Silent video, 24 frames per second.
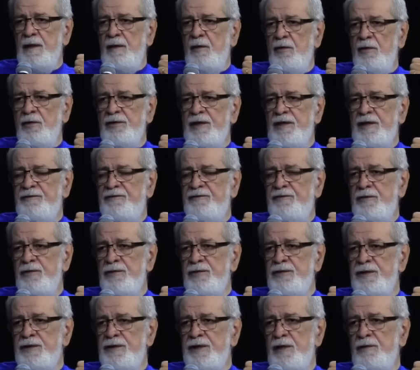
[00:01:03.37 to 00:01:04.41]
outra
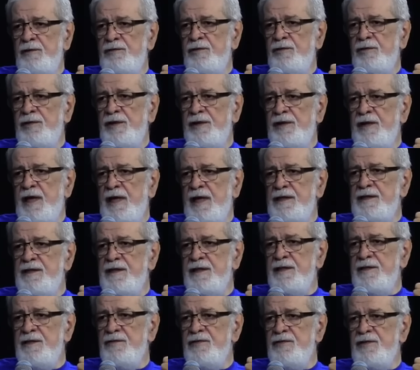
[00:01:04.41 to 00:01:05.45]
fonte de autoridade
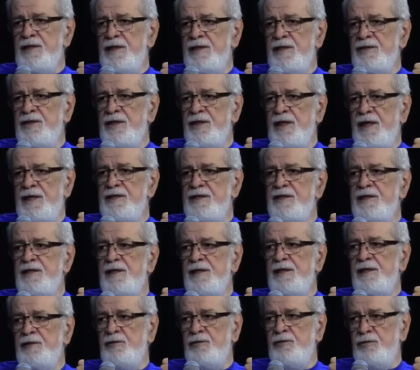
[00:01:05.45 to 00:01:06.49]
que não seja a
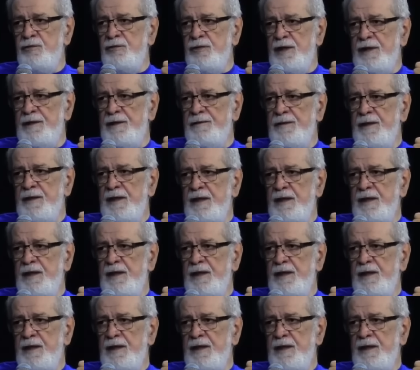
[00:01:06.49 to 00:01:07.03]
escritura.